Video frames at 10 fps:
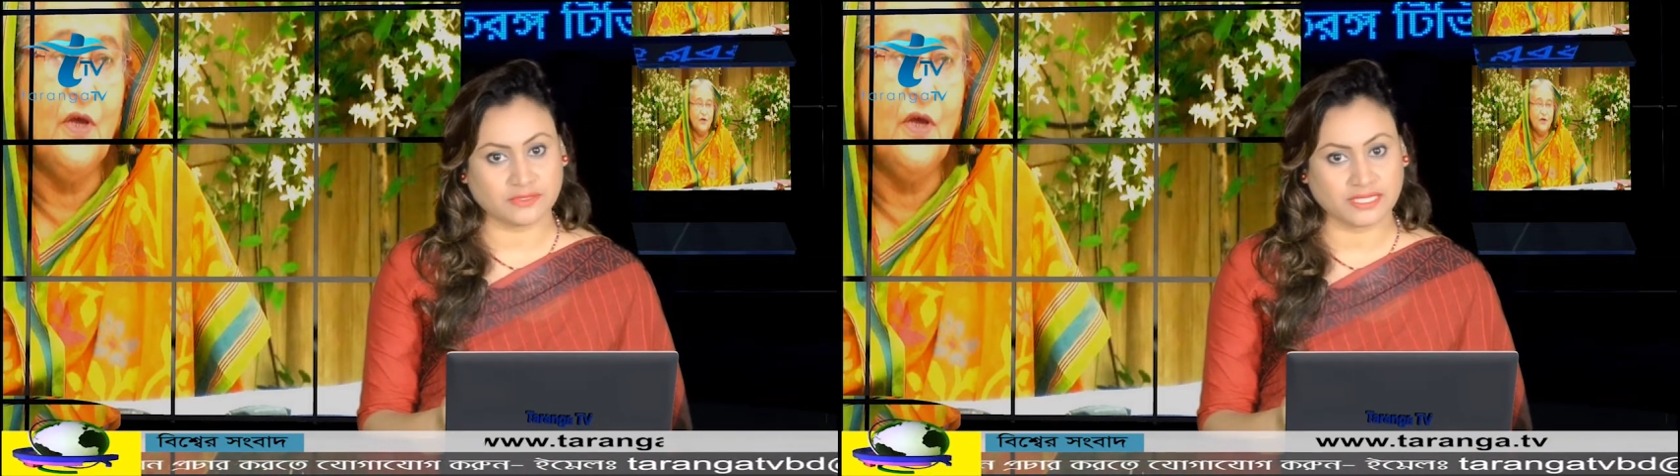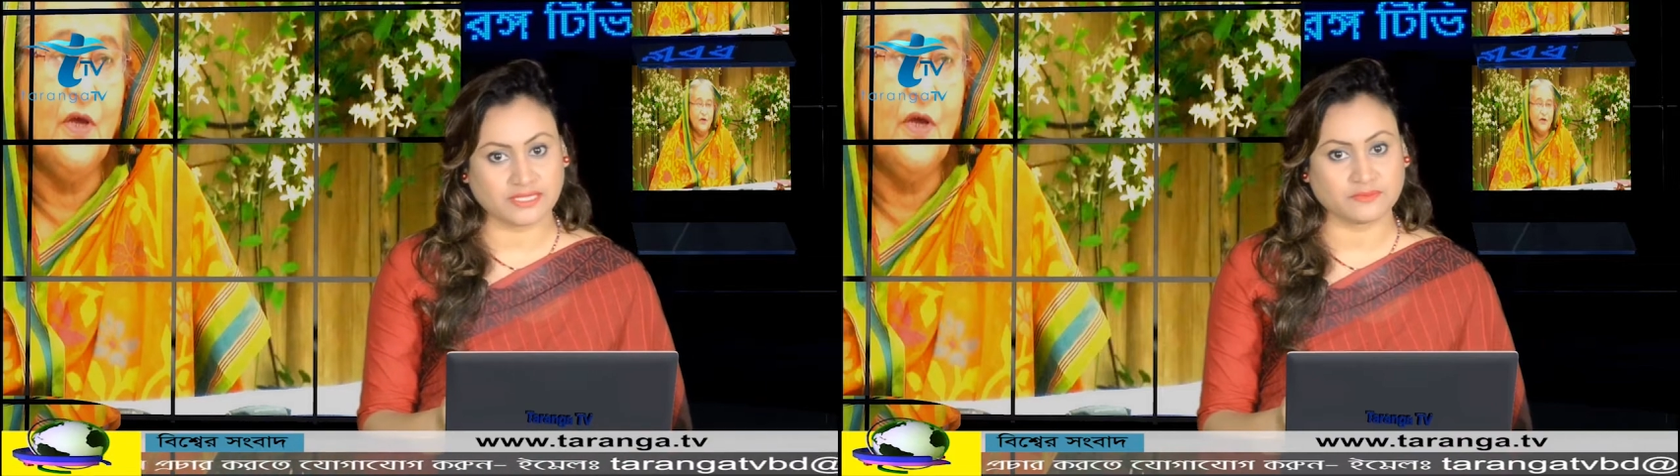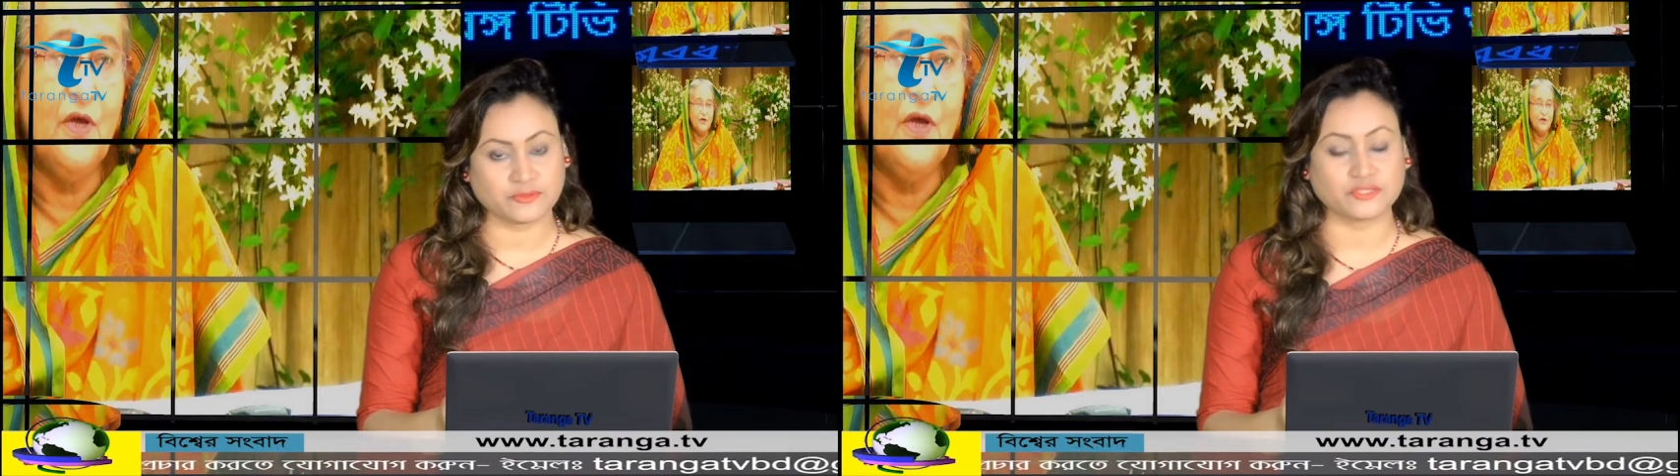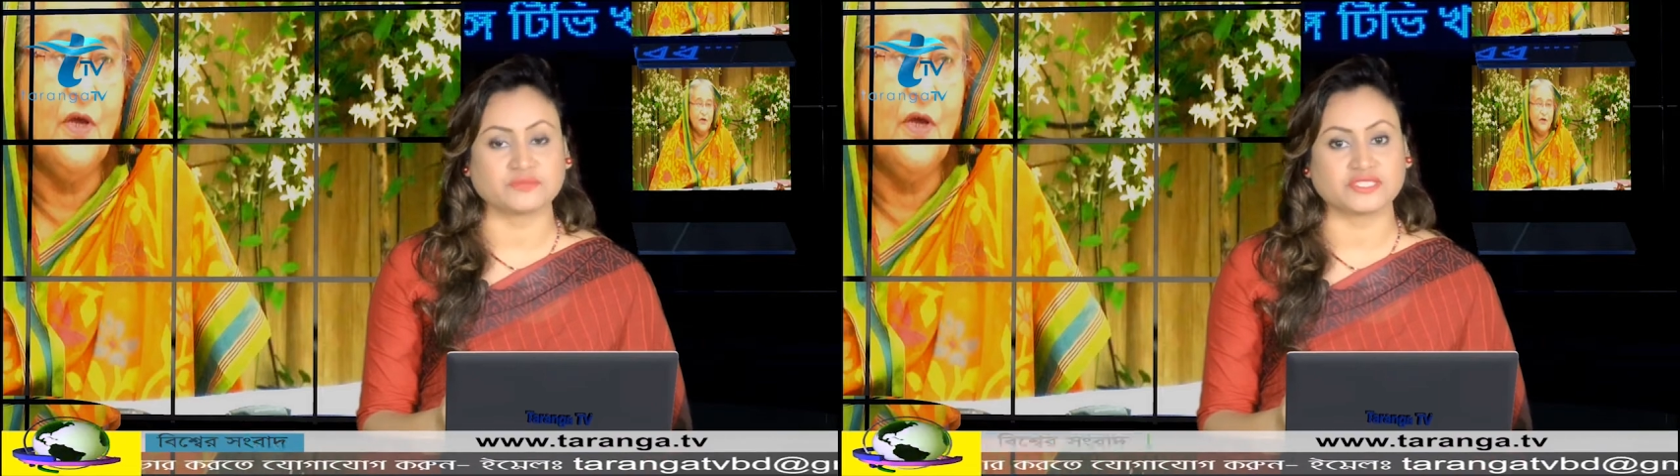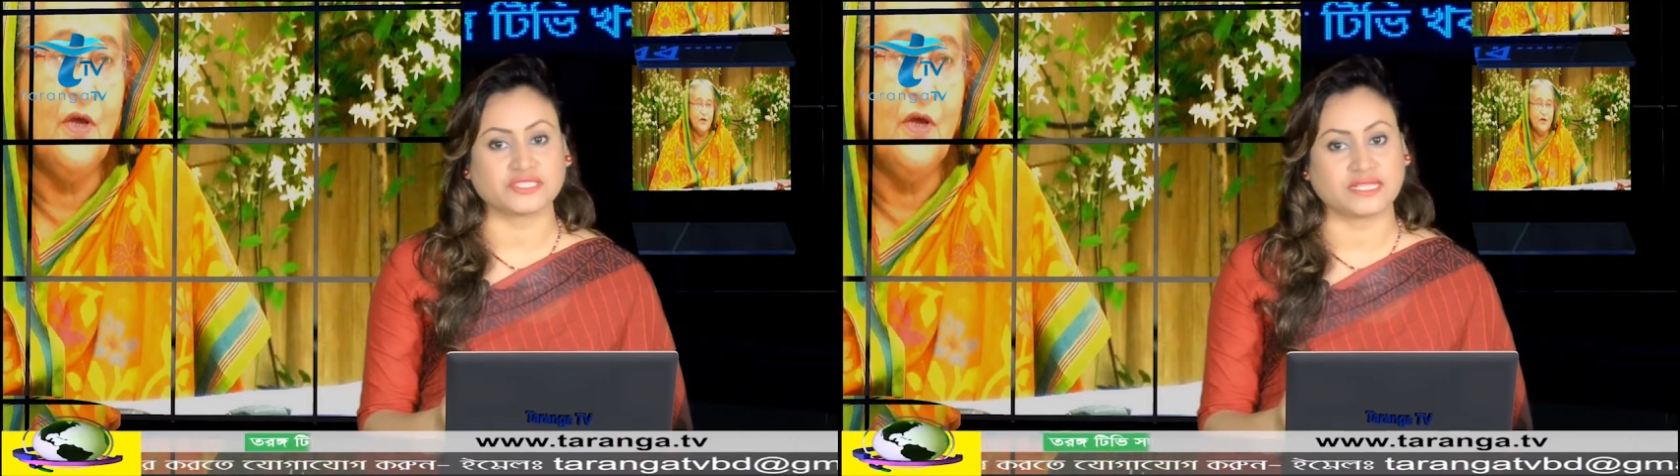বললেন
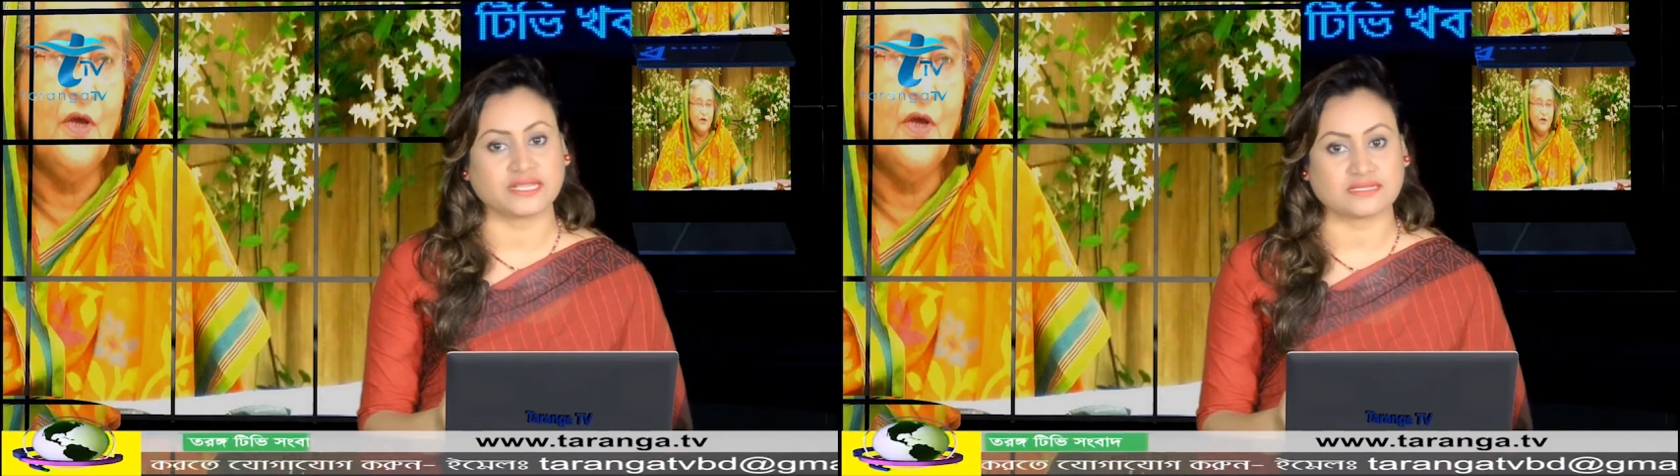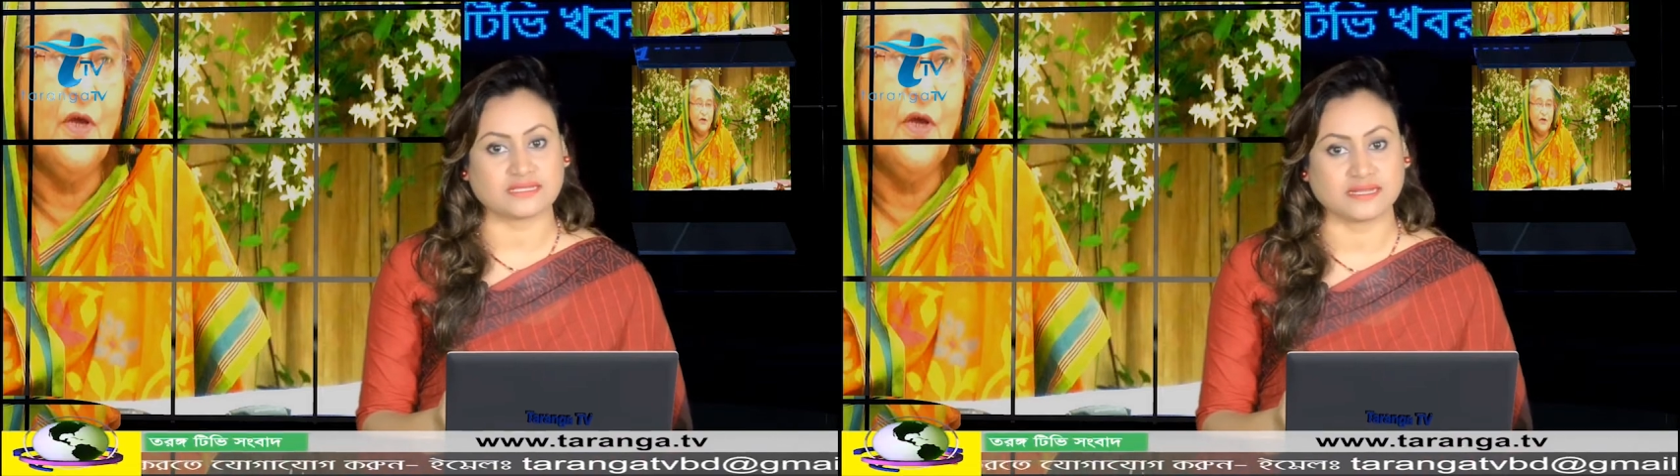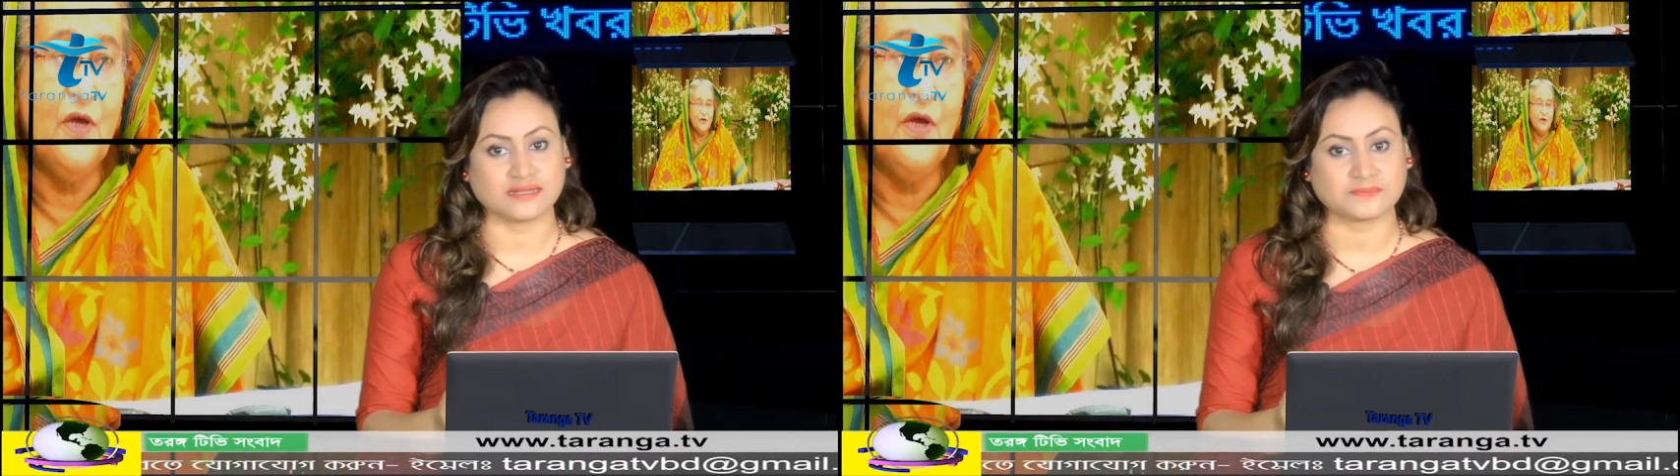প্রধানমন্ত্রী শেখ হাসিনা